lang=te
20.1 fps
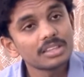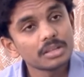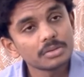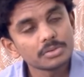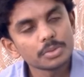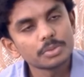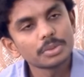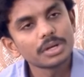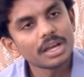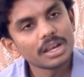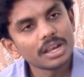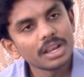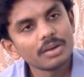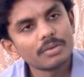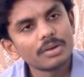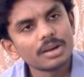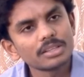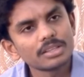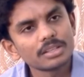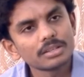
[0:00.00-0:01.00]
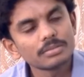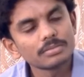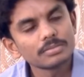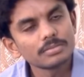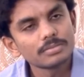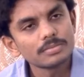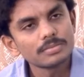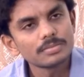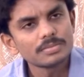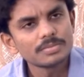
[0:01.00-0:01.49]
తమ శుభకార్యాల్లో వాడతారు
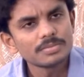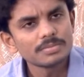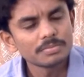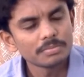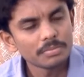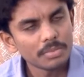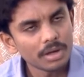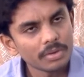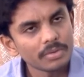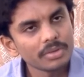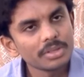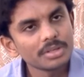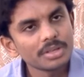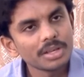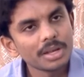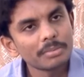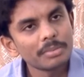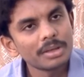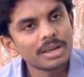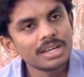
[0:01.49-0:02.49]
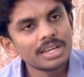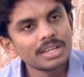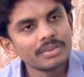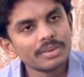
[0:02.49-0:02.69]
మనం ఎందుకు నమ్మాలండి